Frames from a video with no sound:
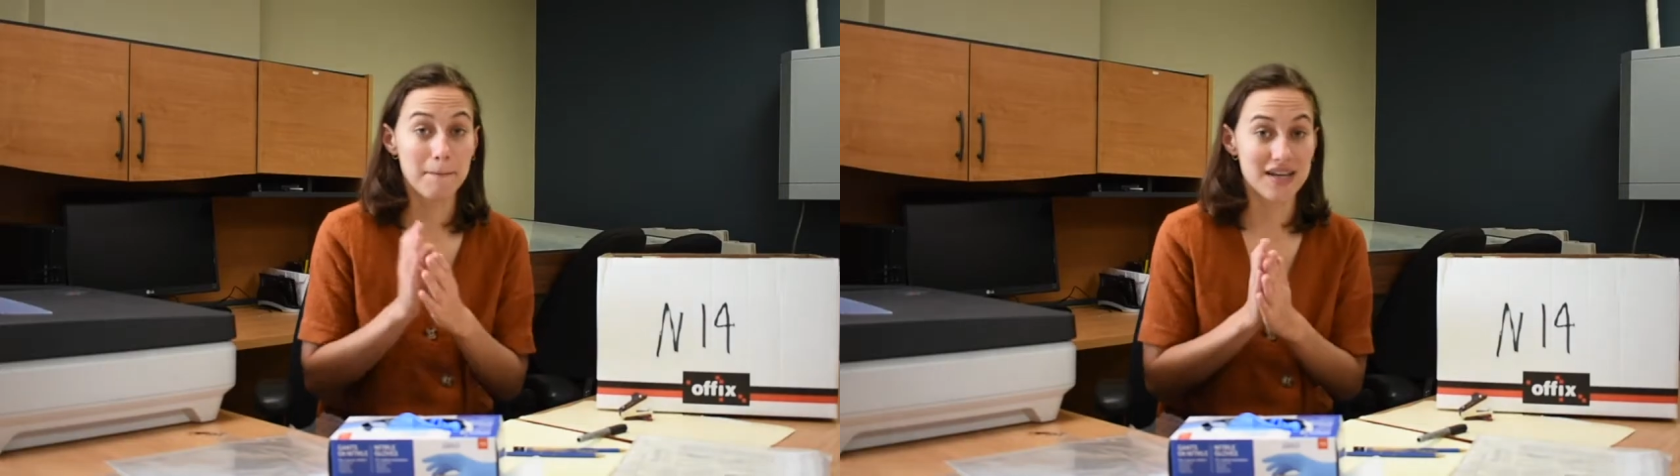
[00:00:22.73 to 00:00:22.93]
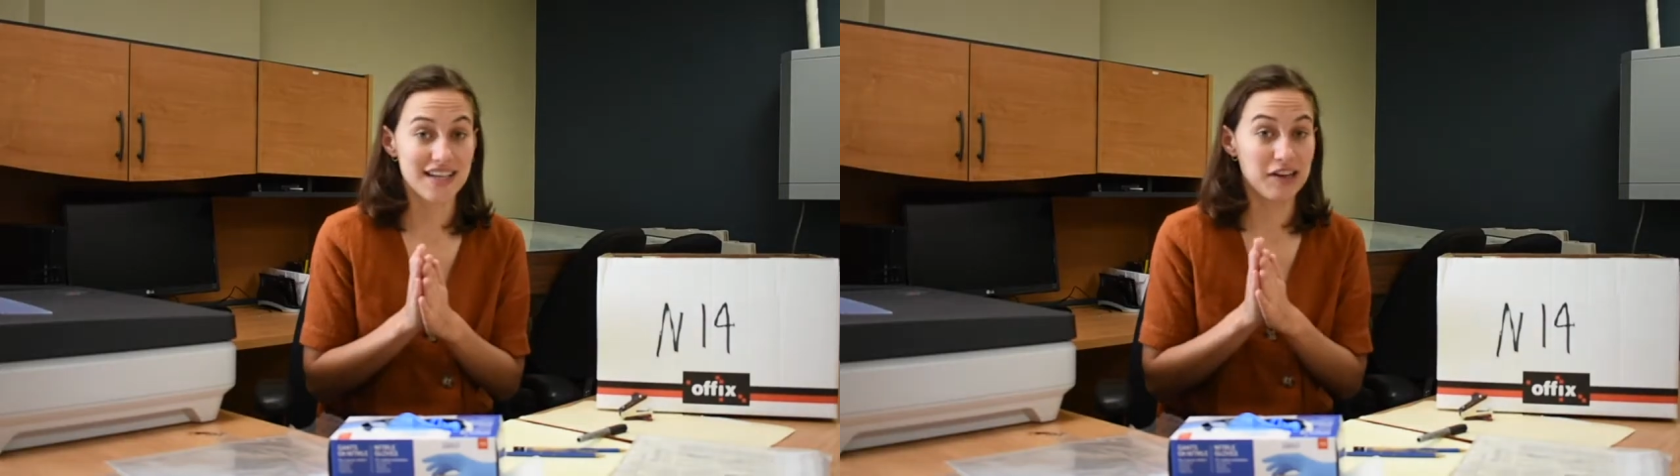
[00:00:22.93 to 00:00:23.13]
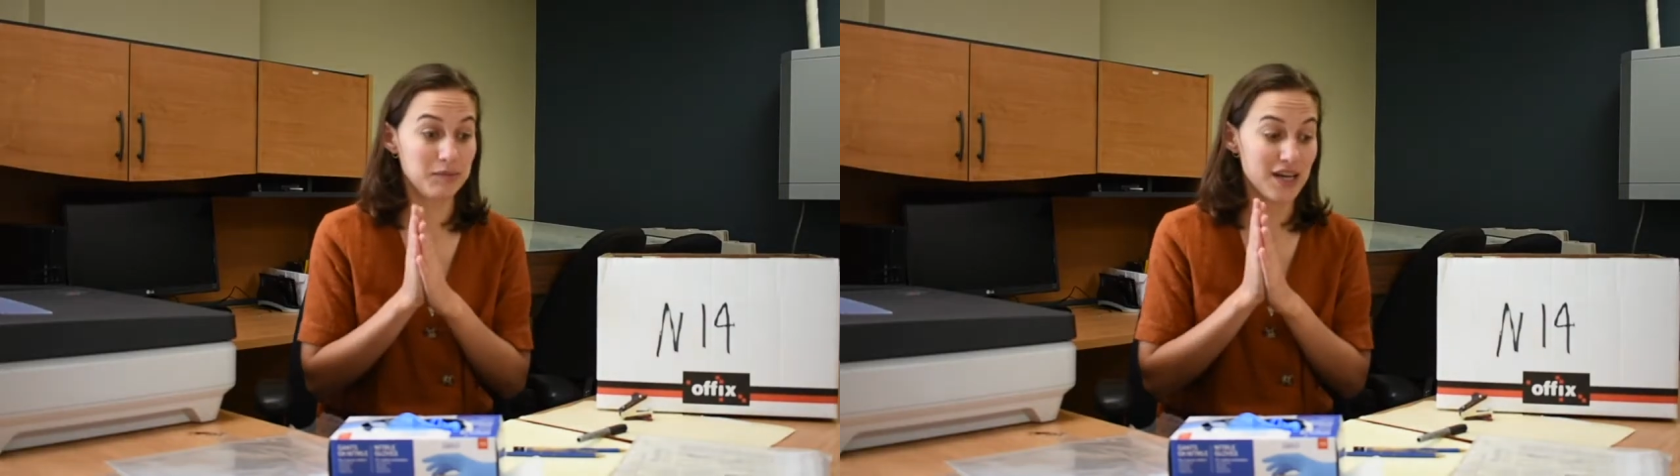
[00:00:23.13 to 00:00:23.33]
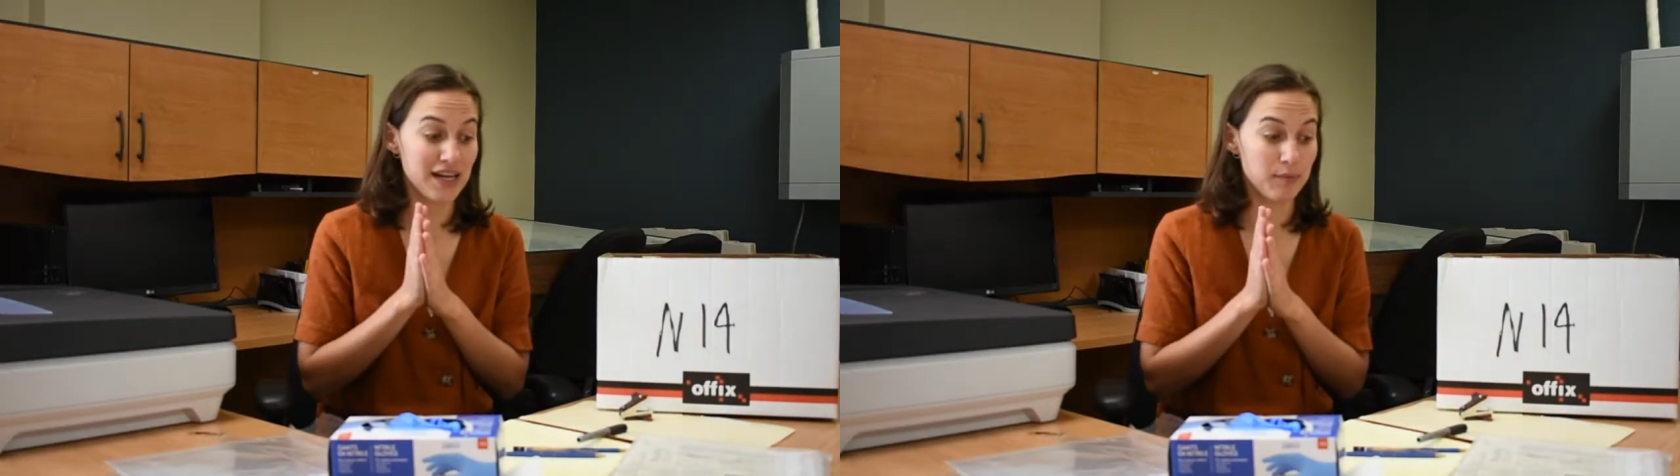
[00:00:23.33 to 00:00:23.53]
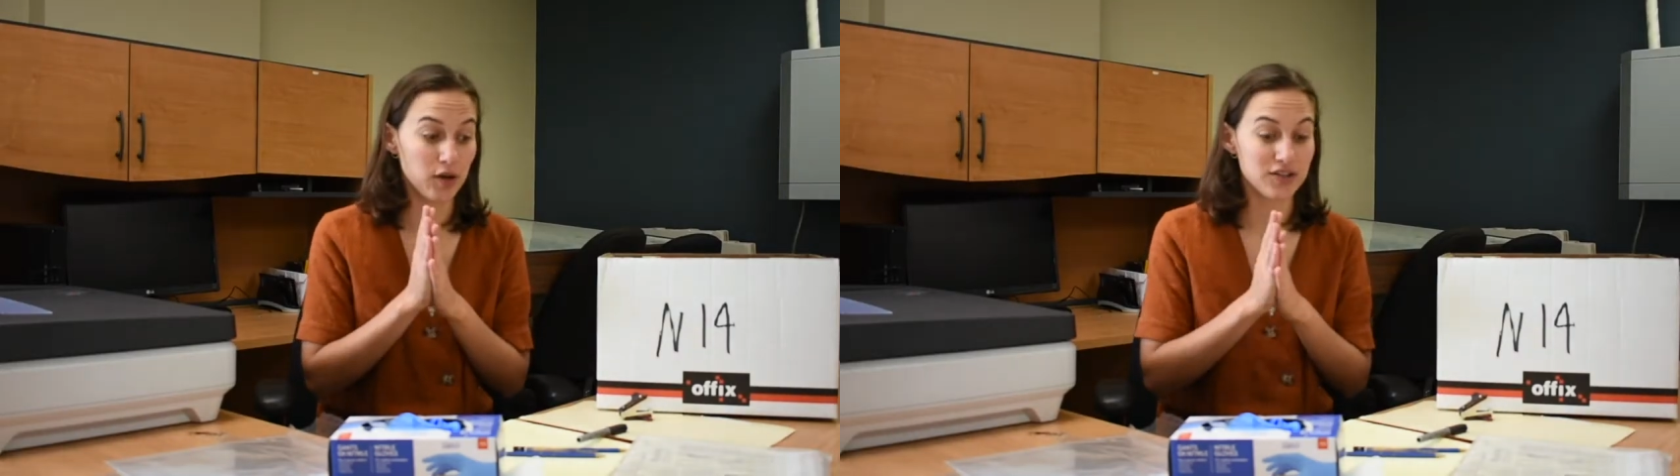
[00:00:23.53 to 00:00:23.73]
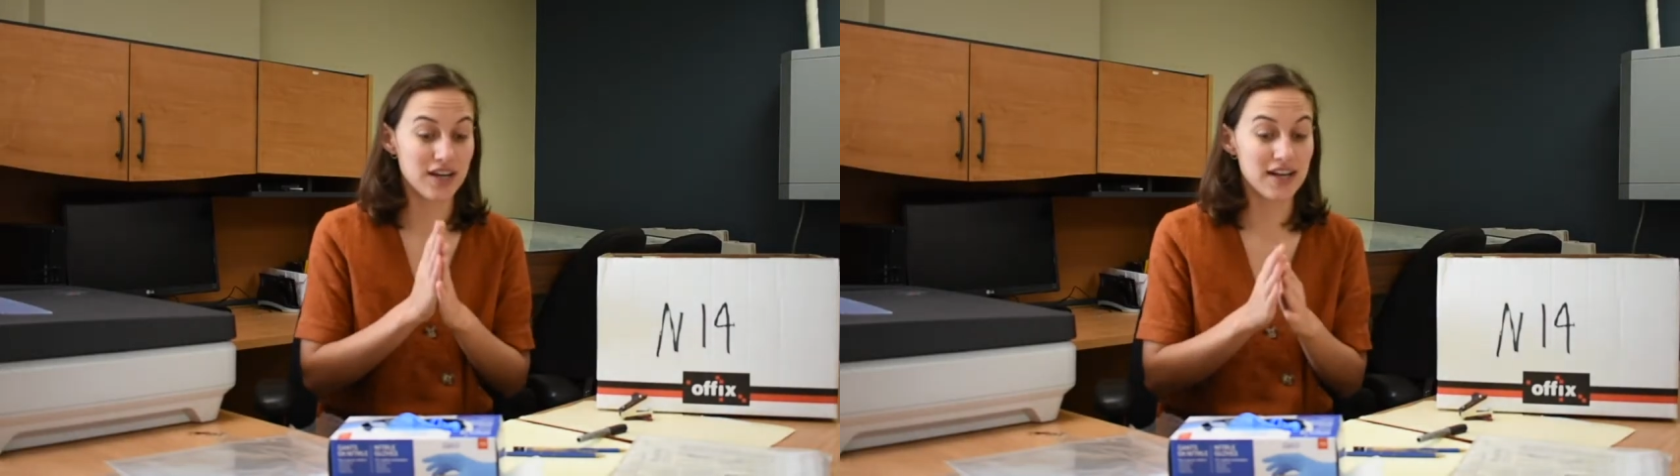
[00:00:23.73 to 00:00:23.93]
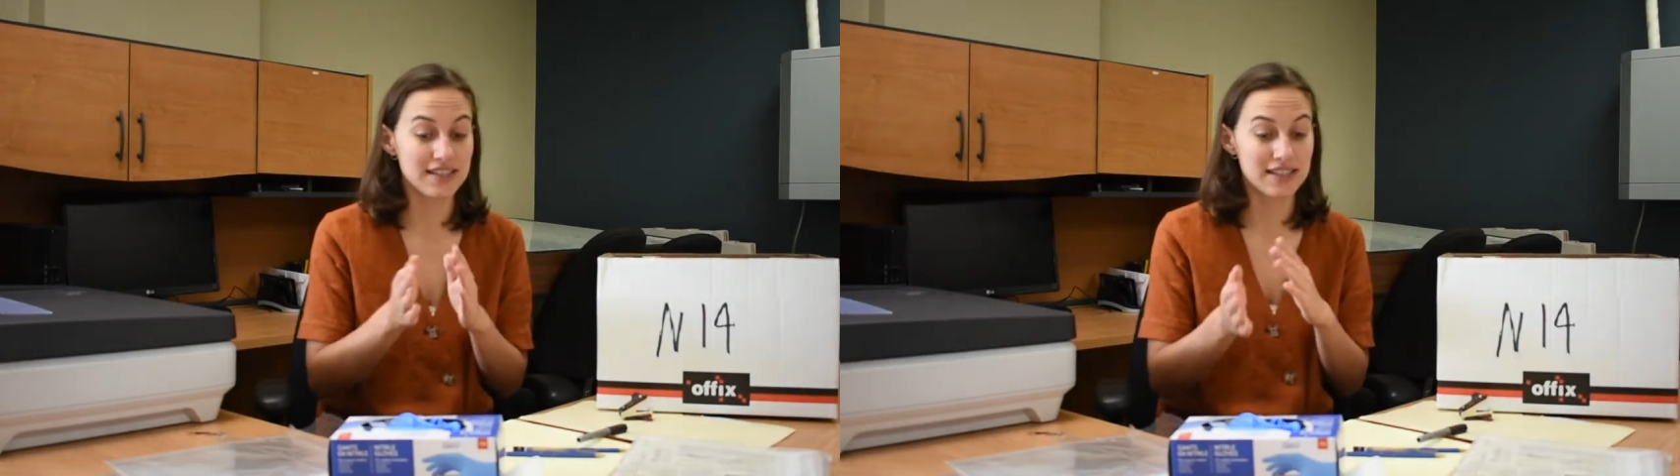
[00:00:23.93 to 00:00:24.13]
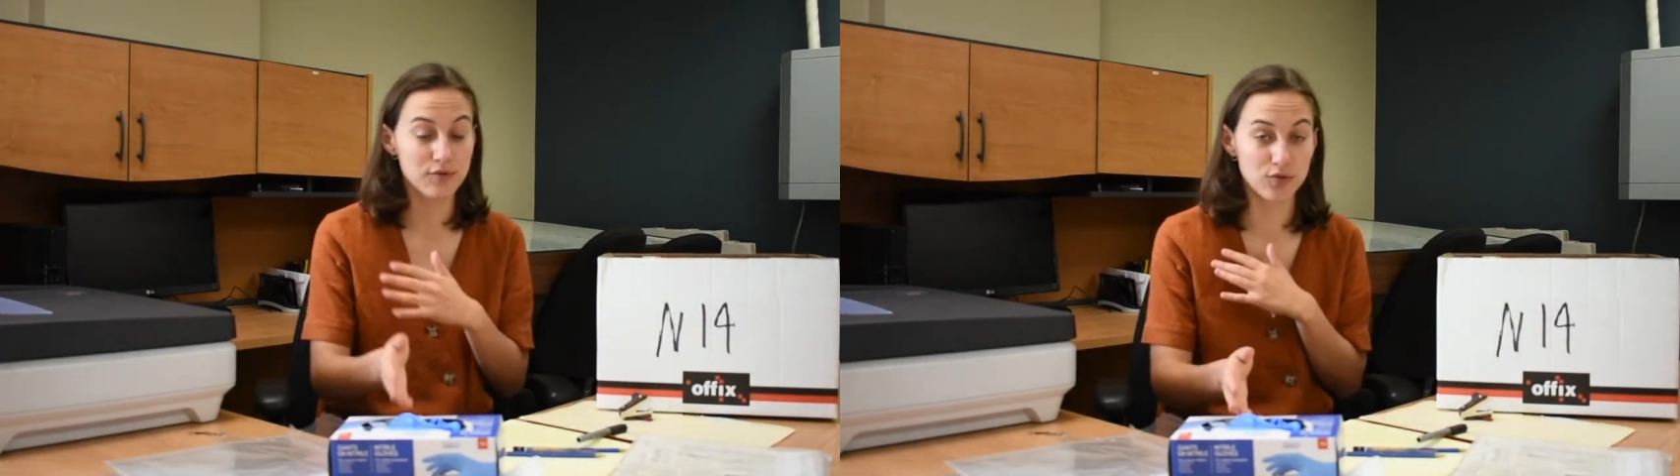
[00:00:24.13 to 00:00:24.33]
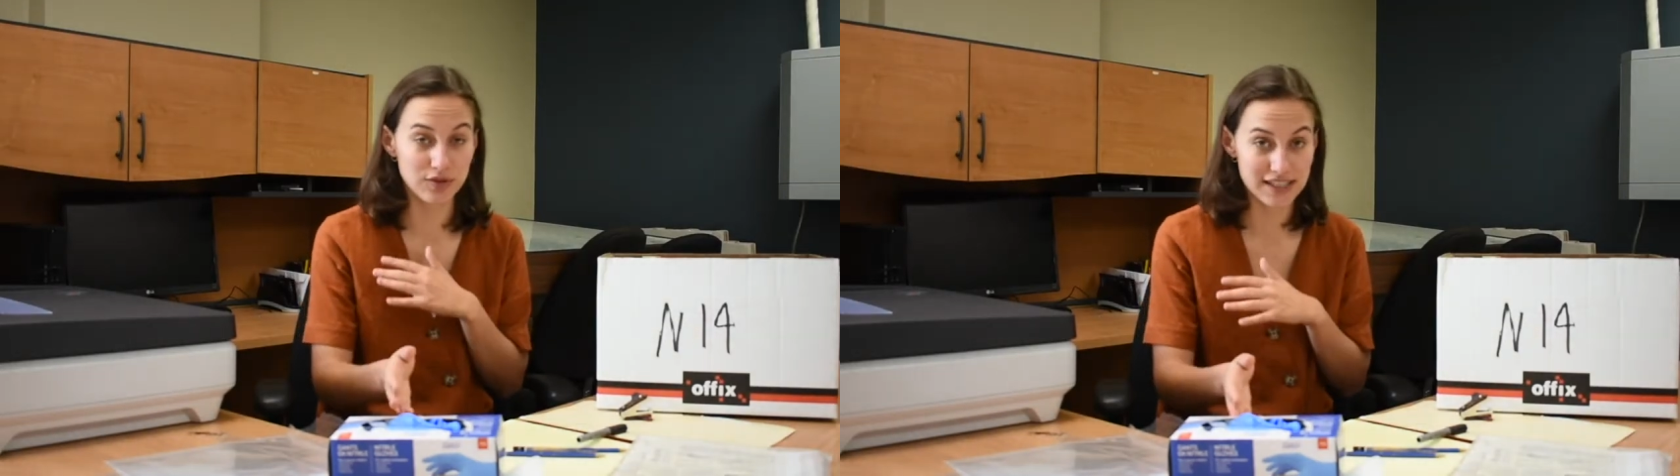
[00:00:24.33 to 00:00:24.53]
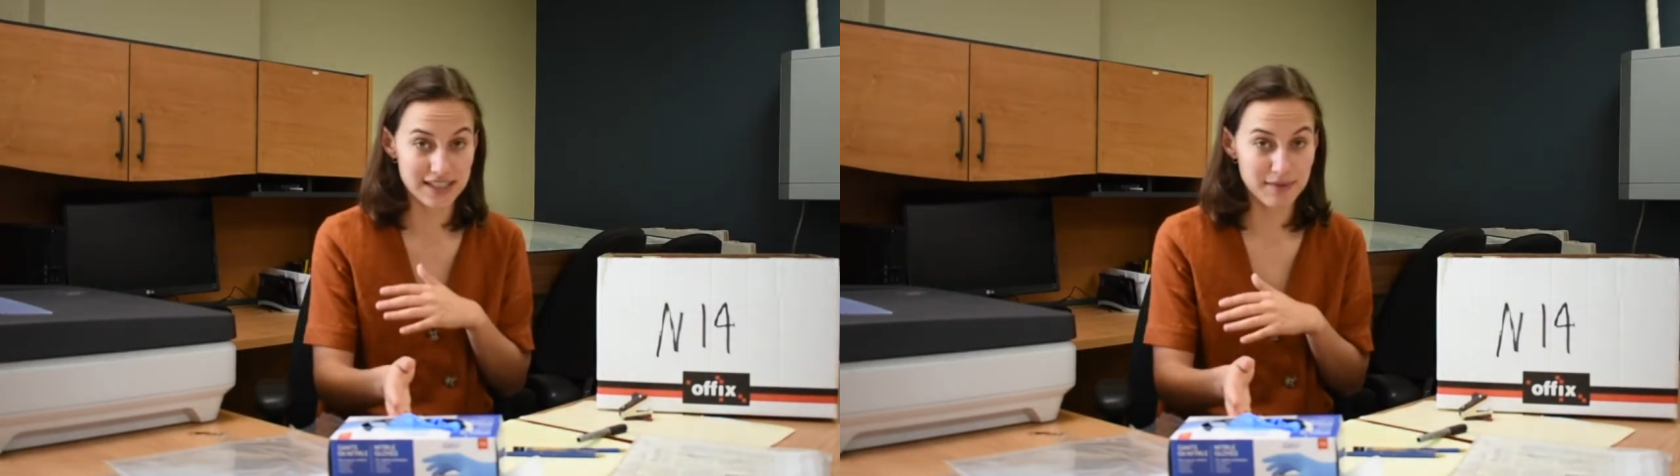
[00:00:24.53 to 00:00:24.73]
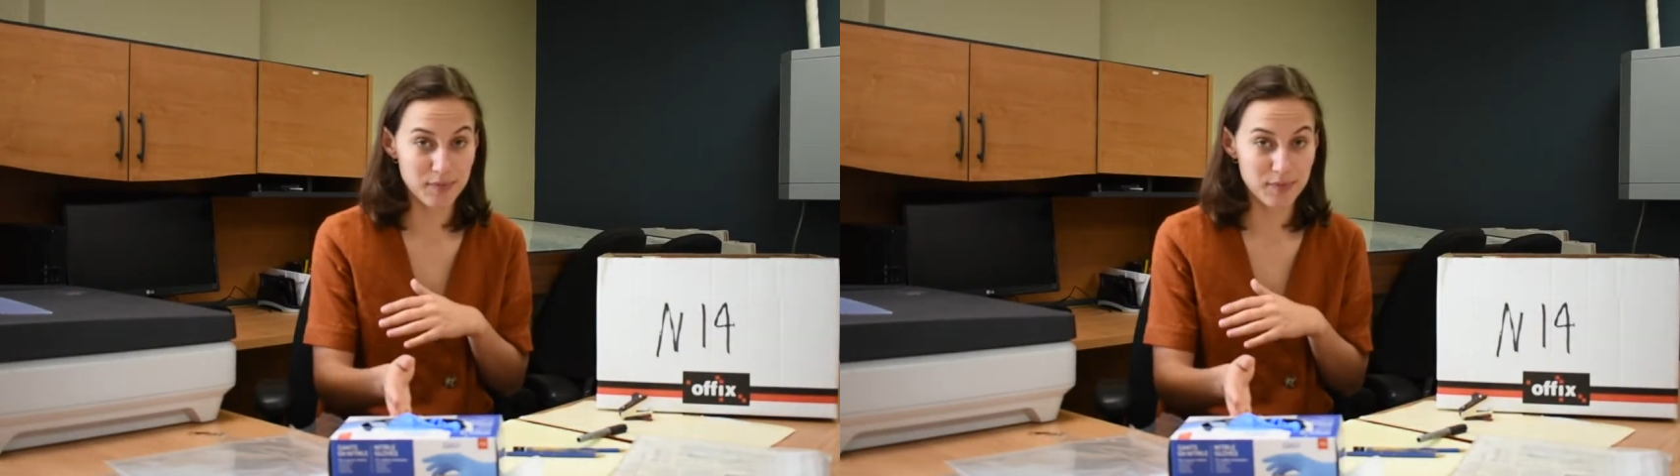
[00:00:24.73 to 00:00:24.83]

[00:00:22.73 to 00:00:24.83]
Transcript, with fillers: Mais ça va être bien important si vous décidez